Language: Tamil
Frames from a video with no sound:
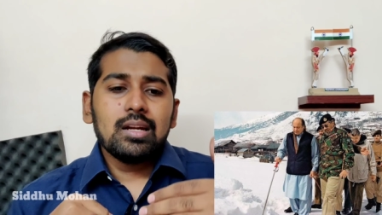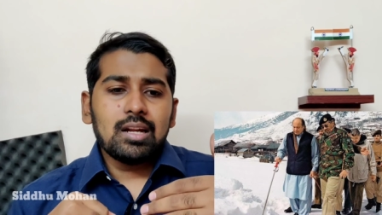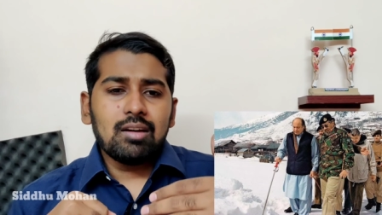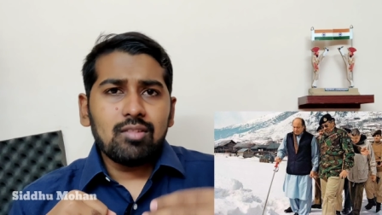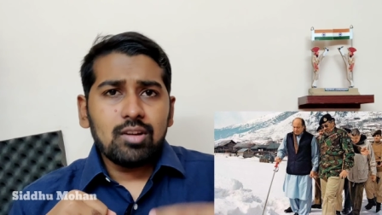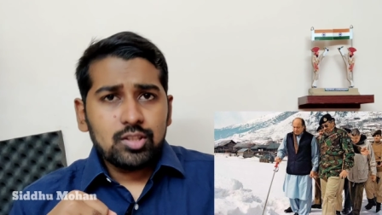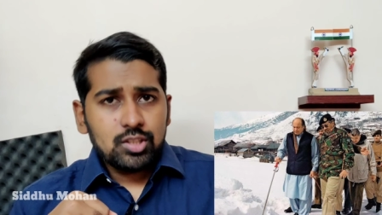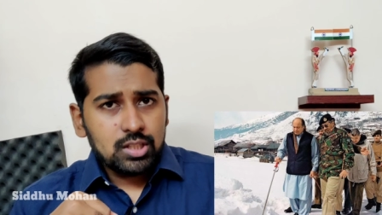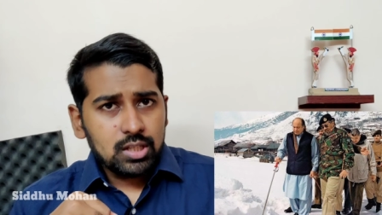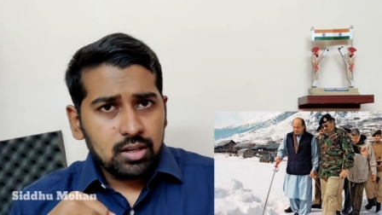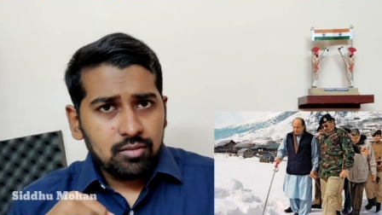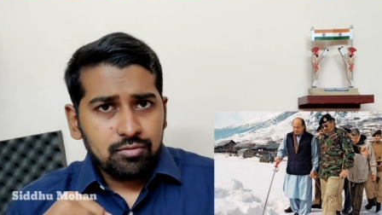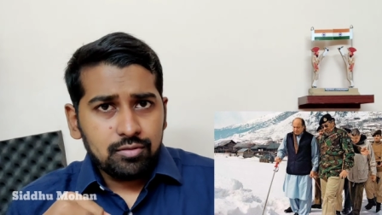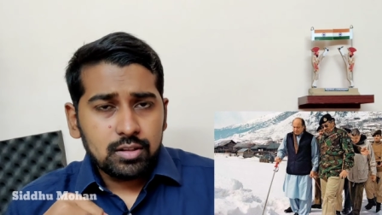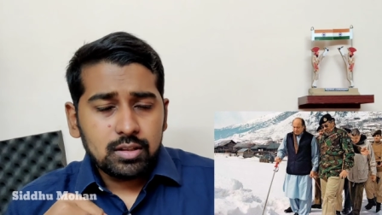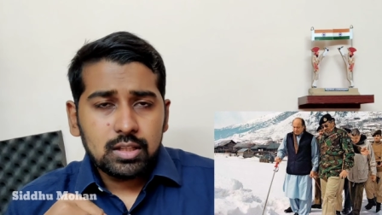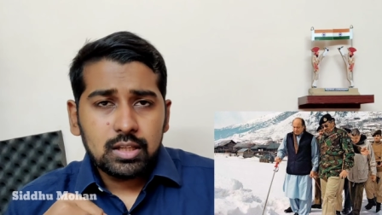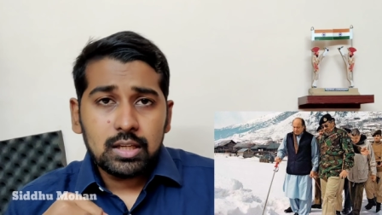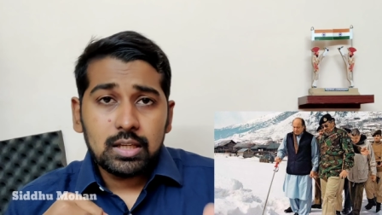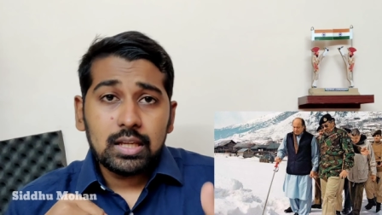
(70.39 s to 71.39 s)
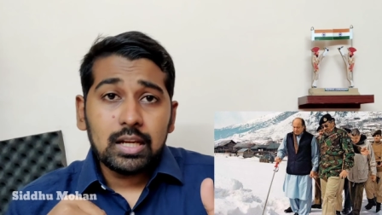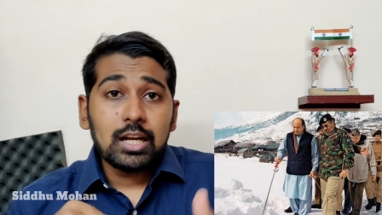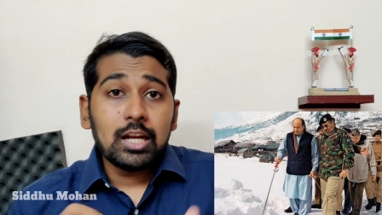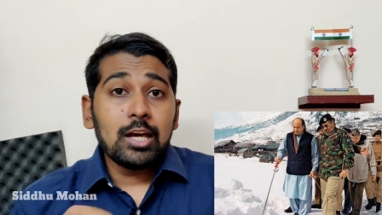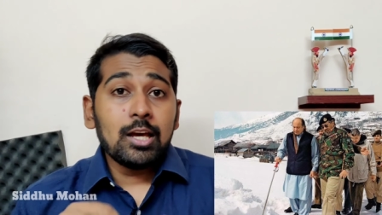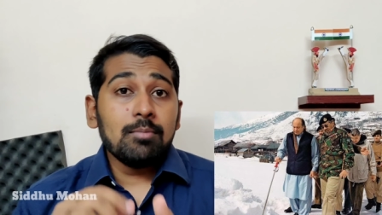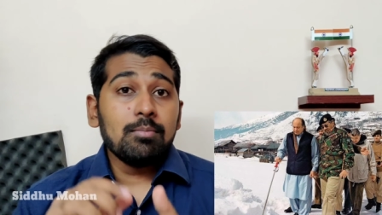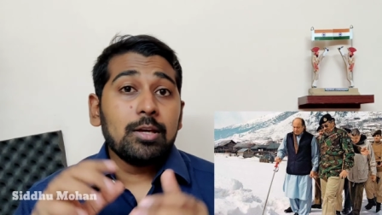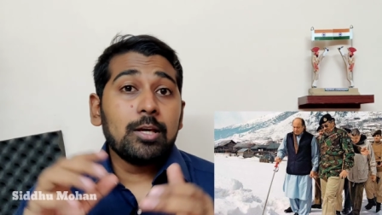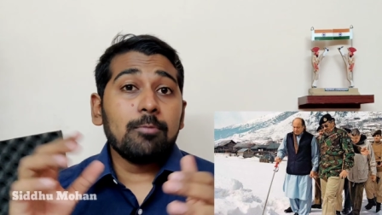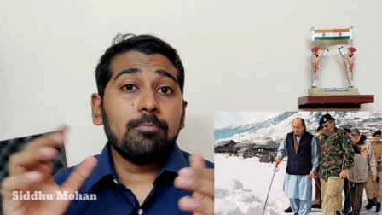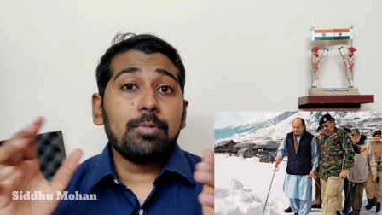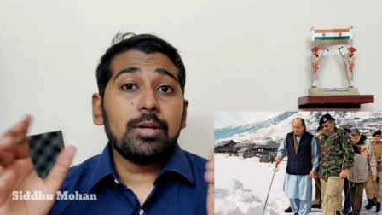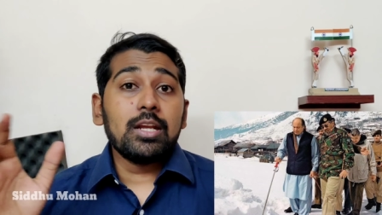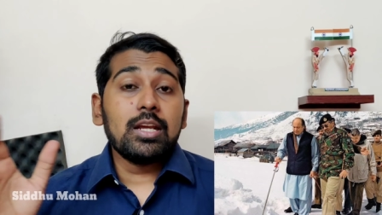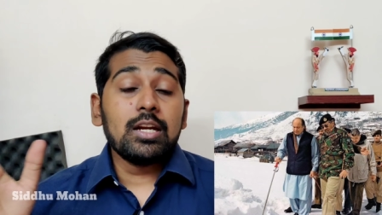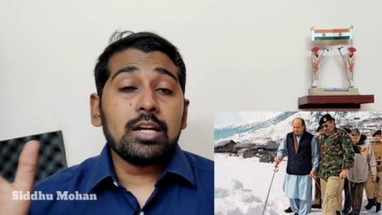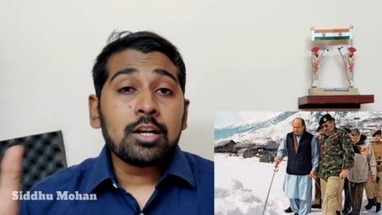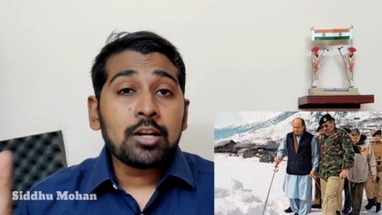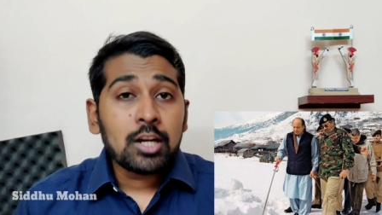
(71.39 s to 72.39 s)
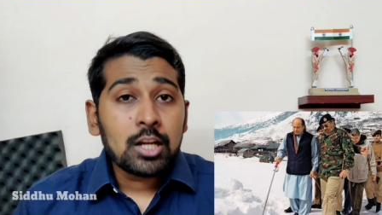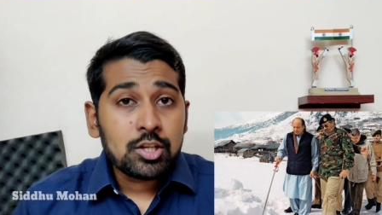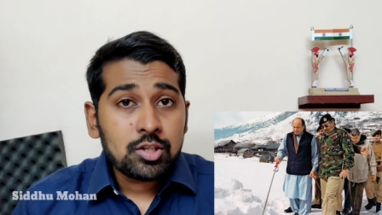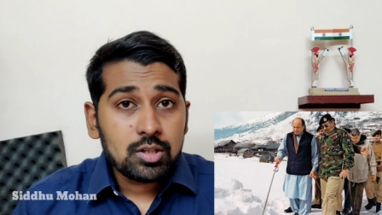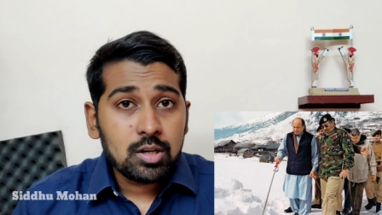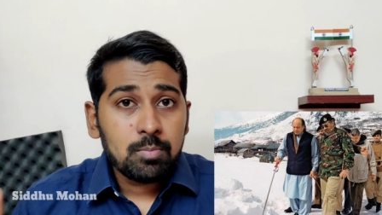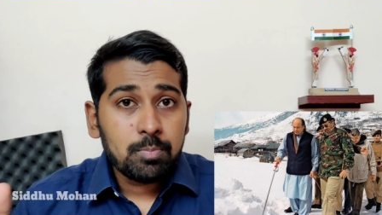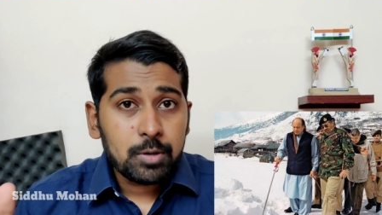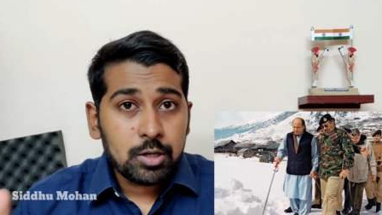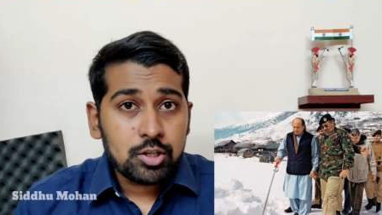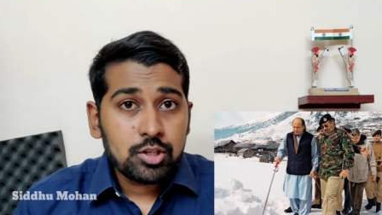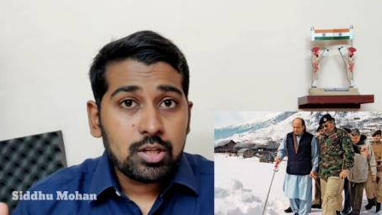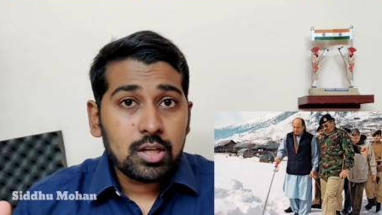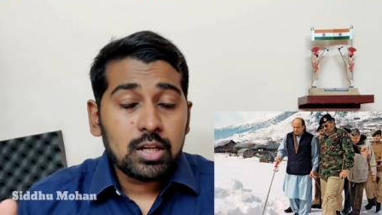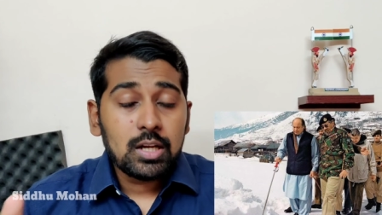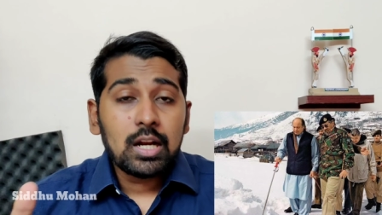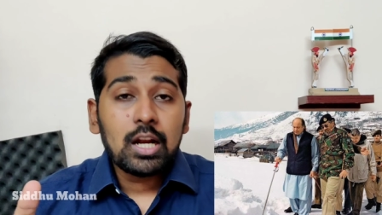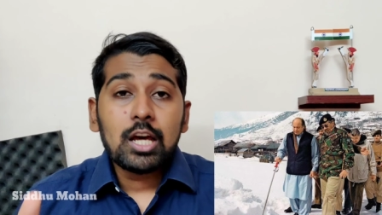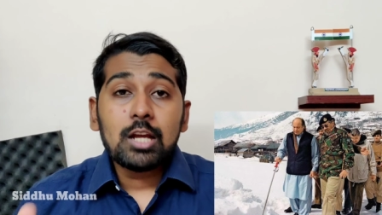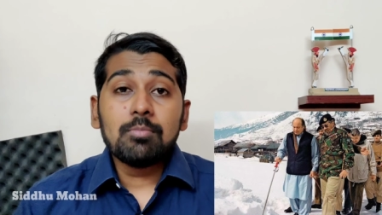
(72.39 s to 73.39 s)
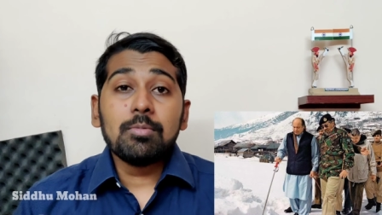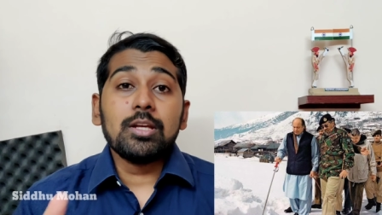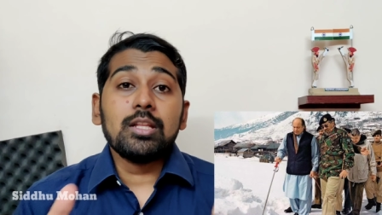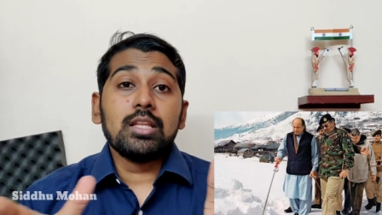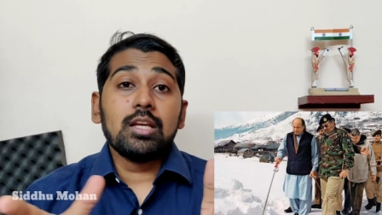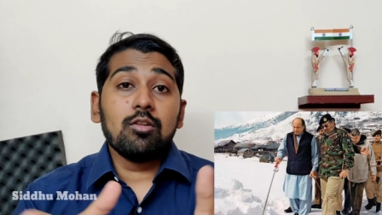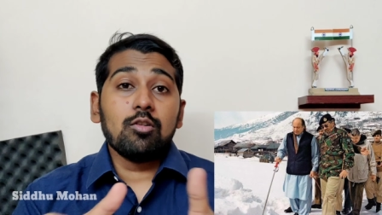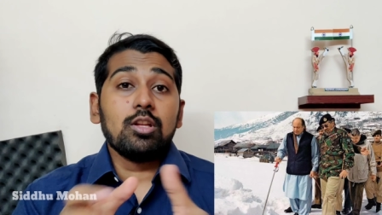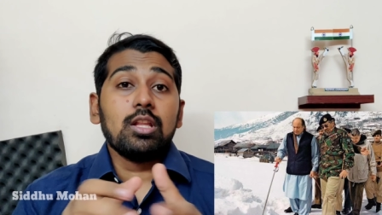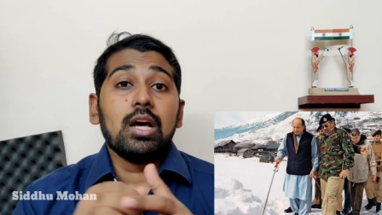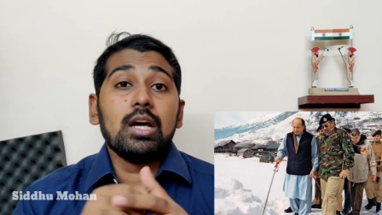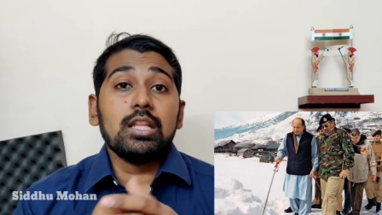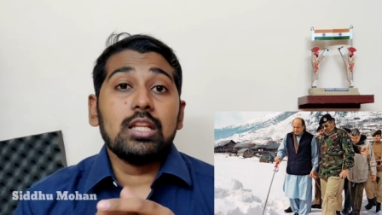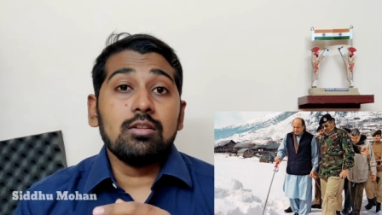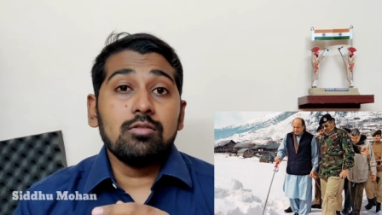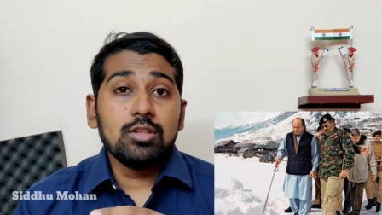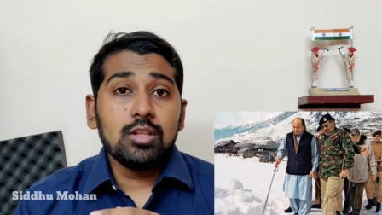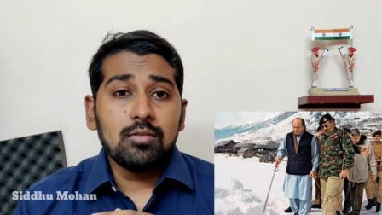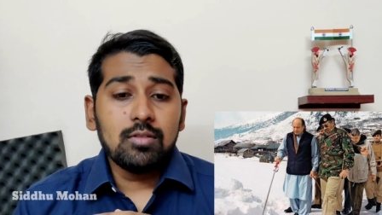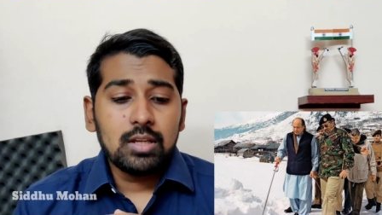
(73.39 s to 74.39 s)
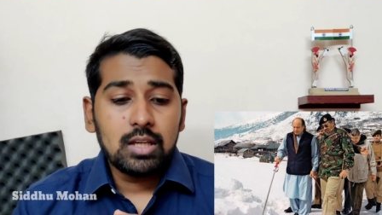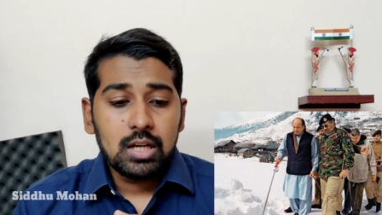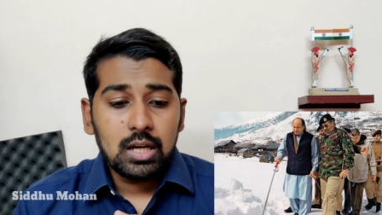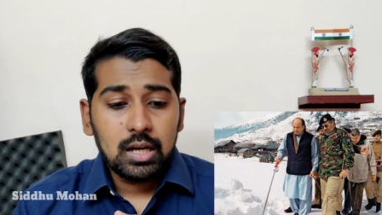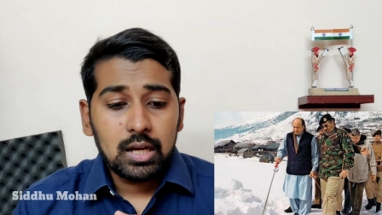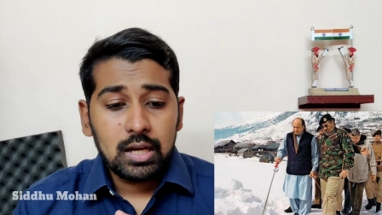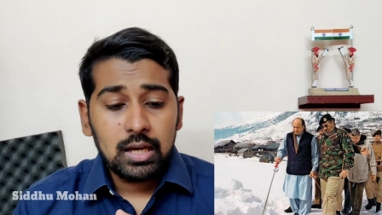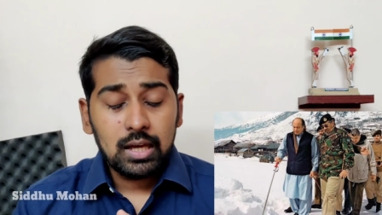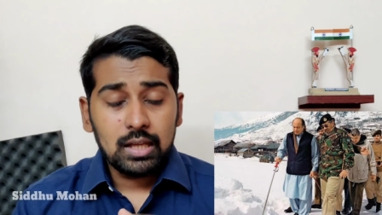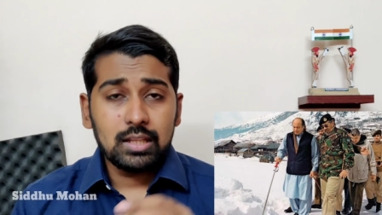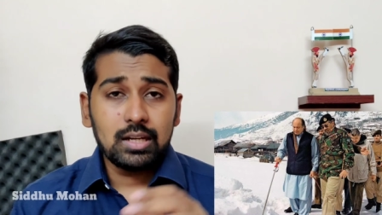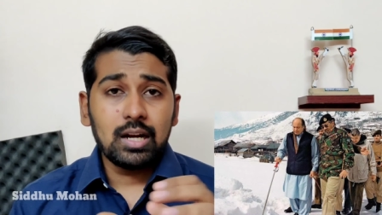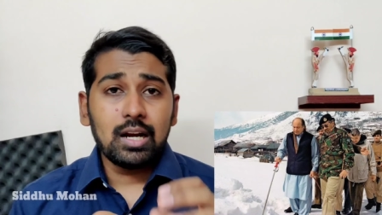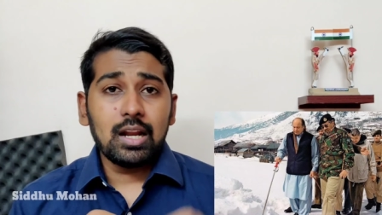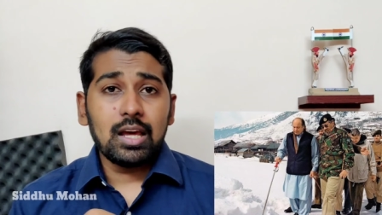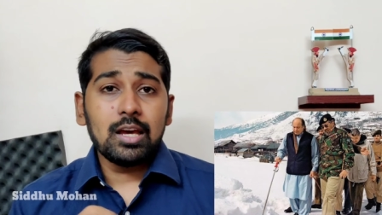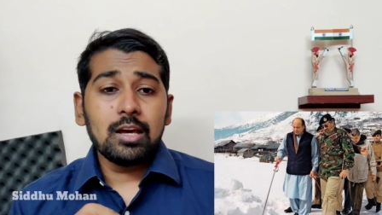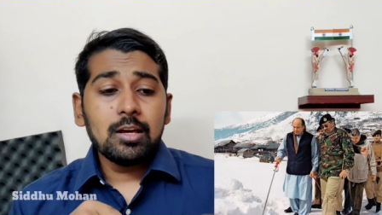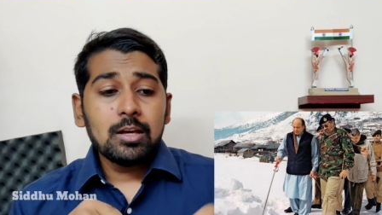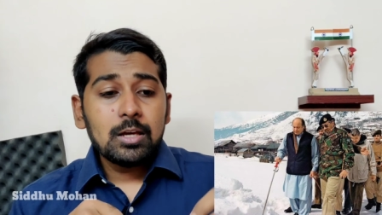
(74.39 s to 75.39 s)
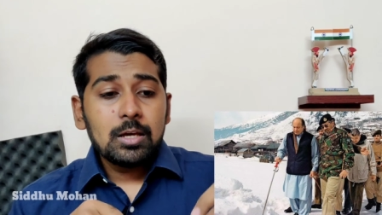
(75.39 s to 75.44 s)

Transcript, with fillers: நவாஸ் ஷெரீஃப் வந்து இல்லை மிகப்பெரிய இன்டர்நேஷனல் ப்ரெஷர் எல்லாருமே இந்தியாவுக்கு தான் ஆதரவு தெரிவிக்கிறாங்க அதனால்